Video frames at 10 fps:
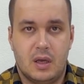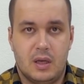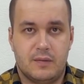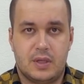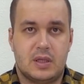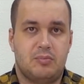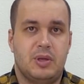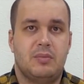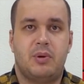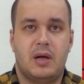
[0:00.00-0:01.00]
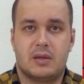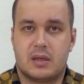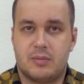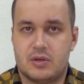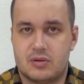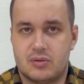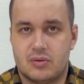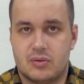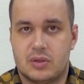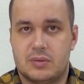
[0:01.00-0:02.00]
и вот эти перепалки
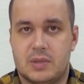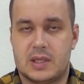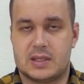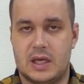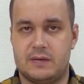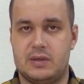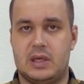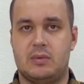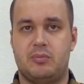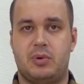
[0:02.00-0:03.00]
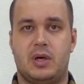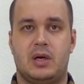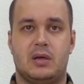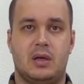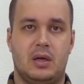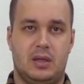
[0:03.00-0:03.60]
между этими наставниками по